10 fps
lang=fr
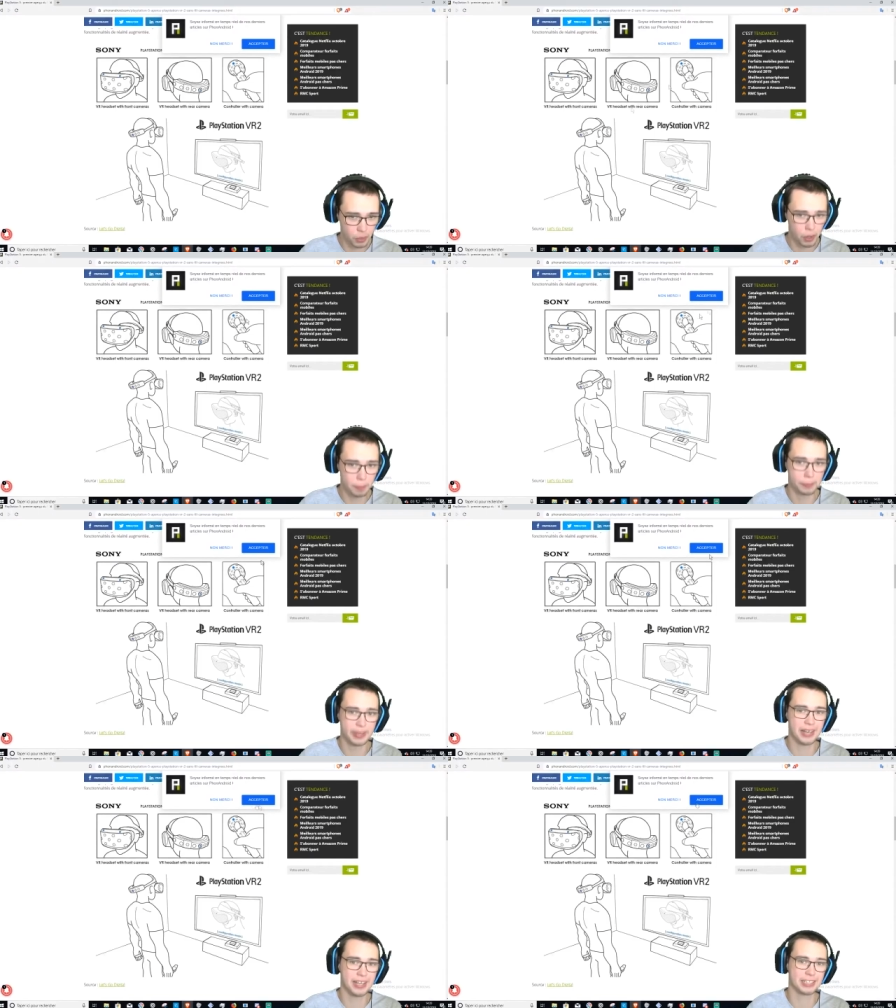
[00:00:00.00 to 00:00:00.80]
le
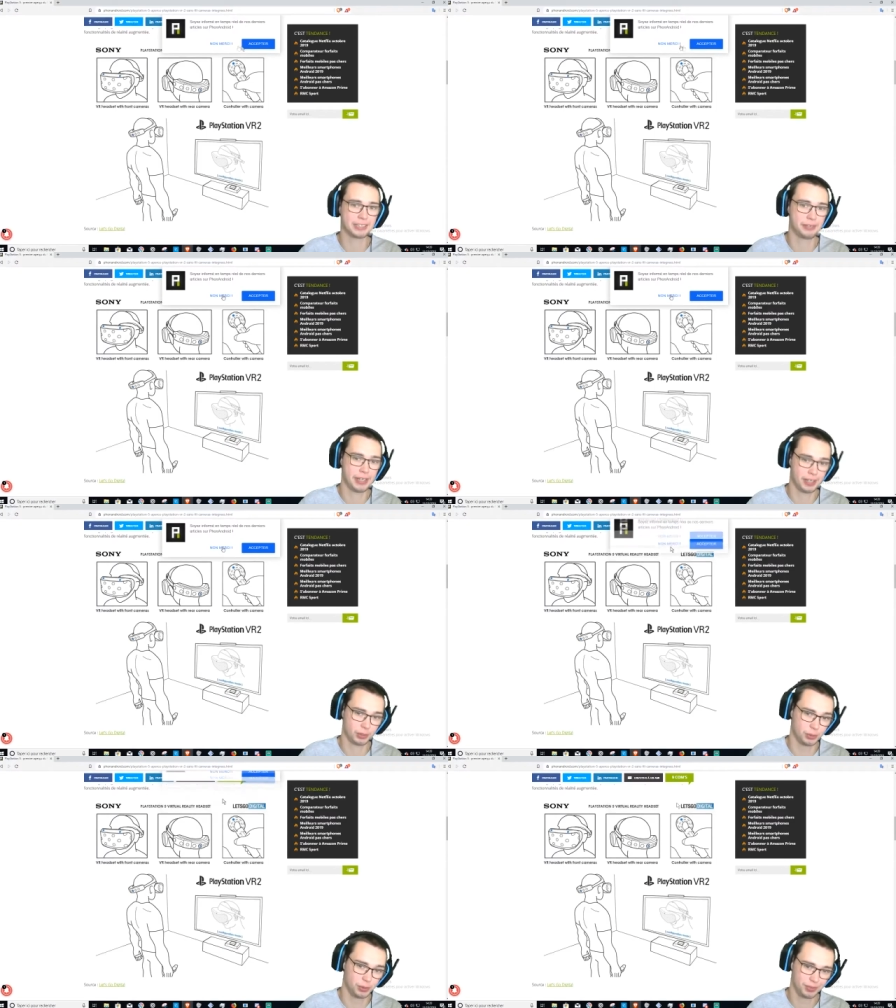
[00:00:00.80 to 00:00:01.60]

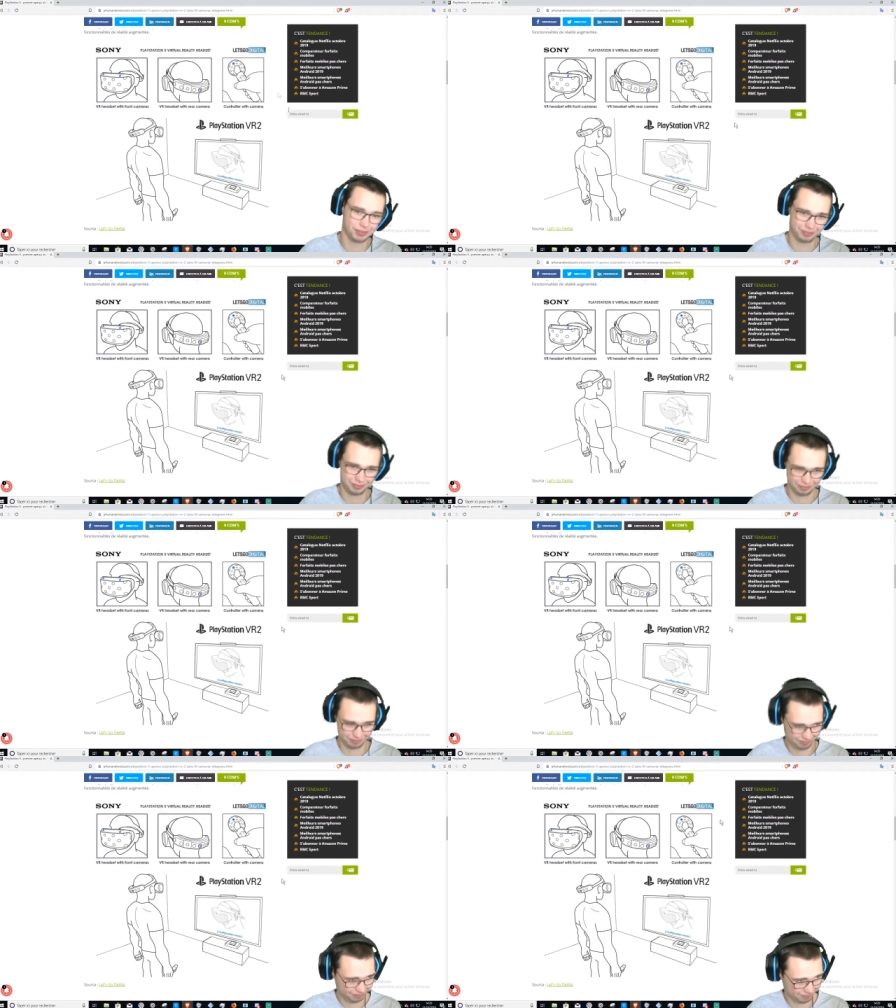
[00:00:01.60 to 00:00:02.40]
PSVR 2
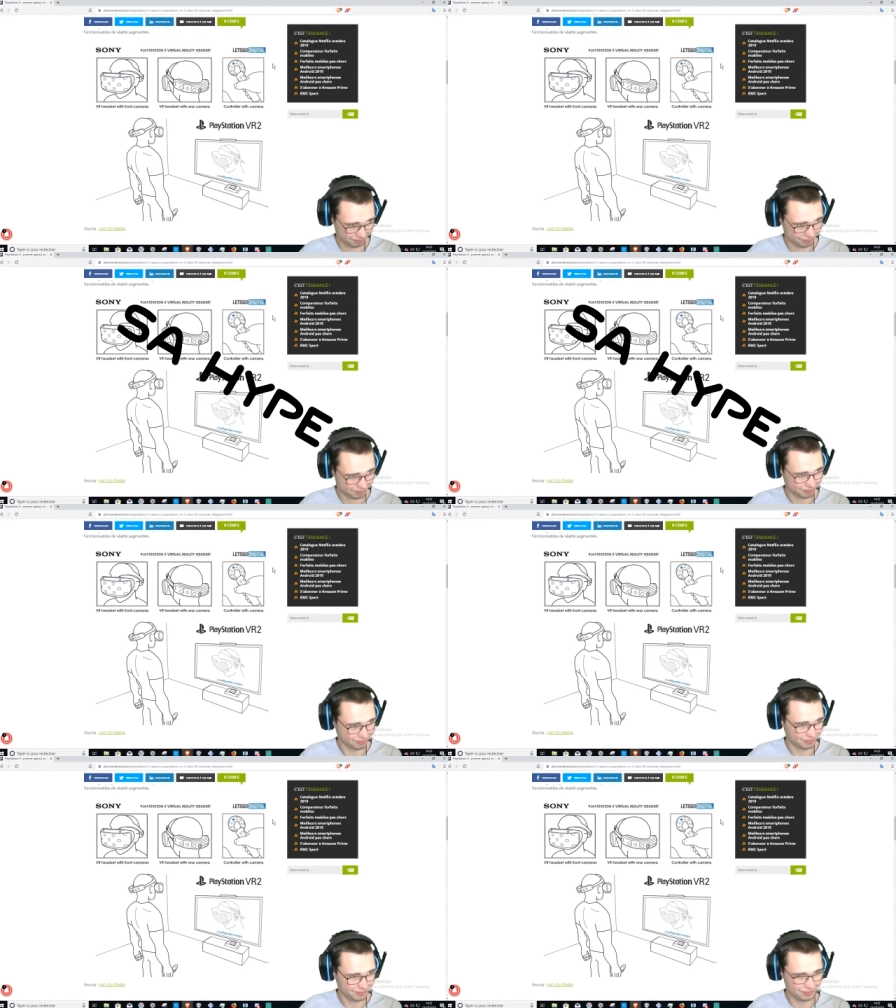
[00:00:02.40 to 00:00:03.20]

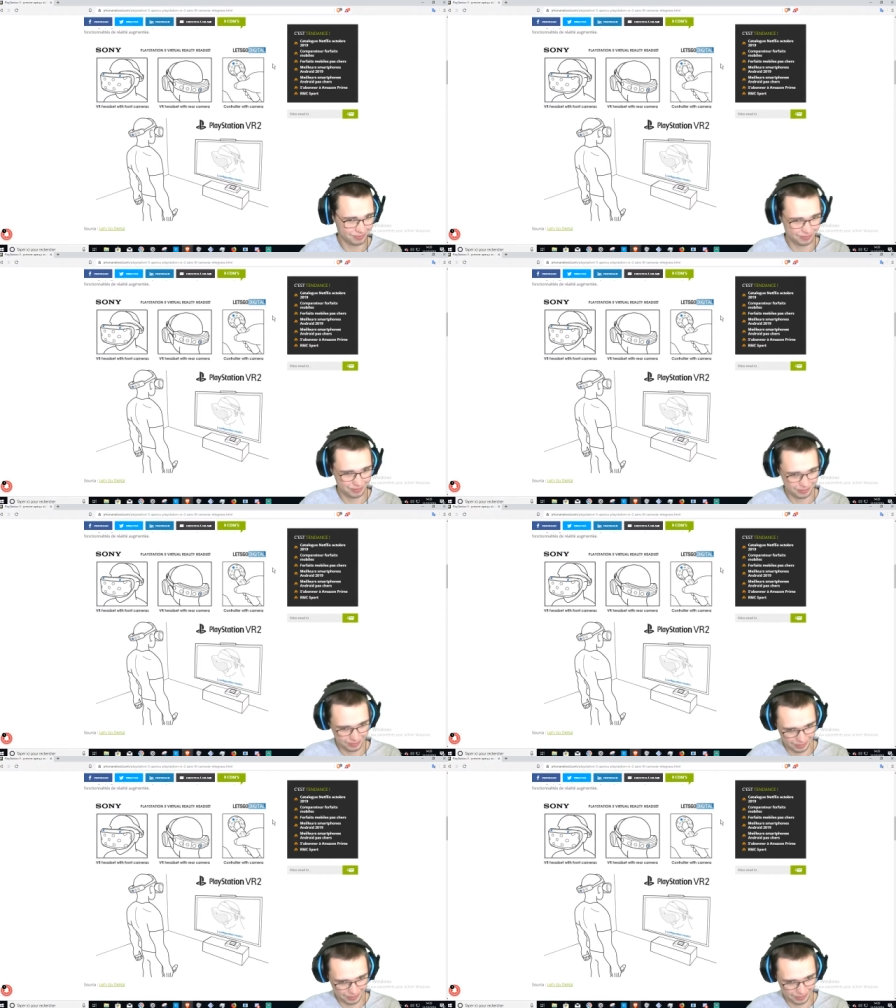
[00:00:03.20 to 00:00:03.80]
Oh oui, c'est vrai, tu Le